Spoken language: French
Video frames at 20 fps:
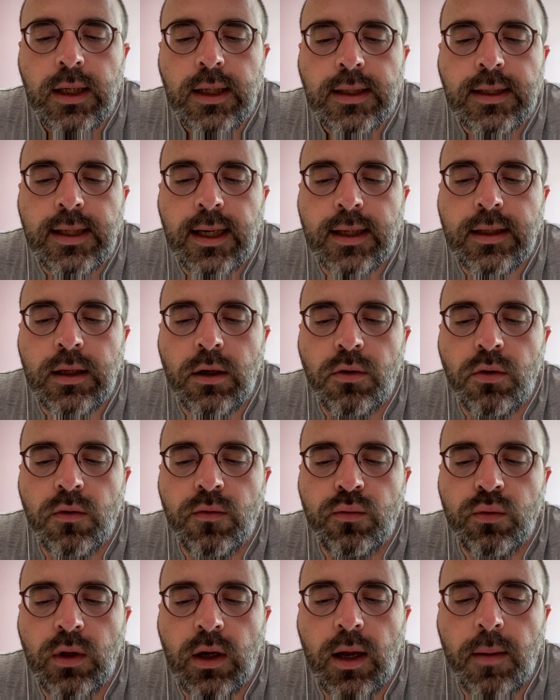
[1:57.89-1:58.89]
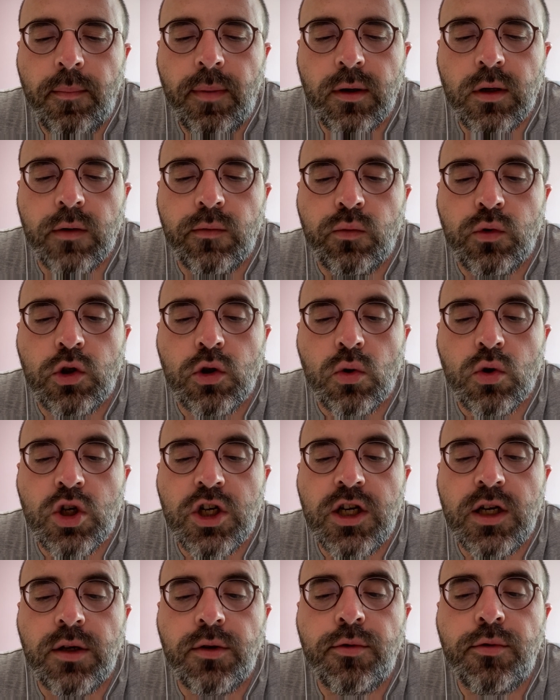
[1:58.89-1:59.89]
Certains ne voudraient pas que vous
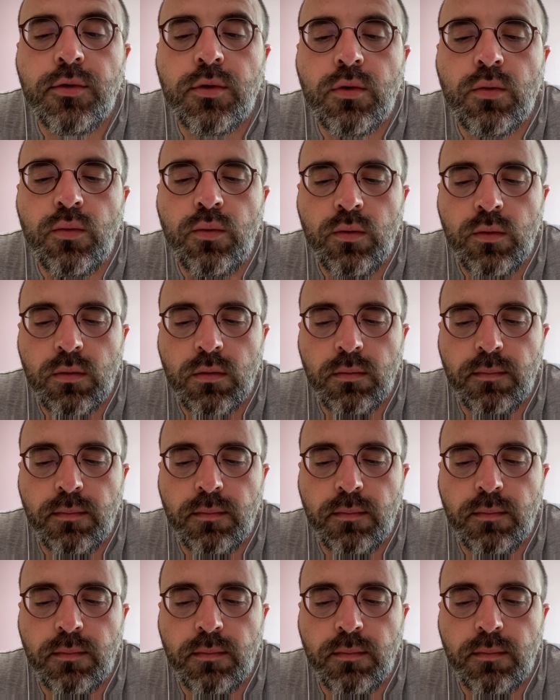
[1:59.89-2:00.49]
changiez du tout,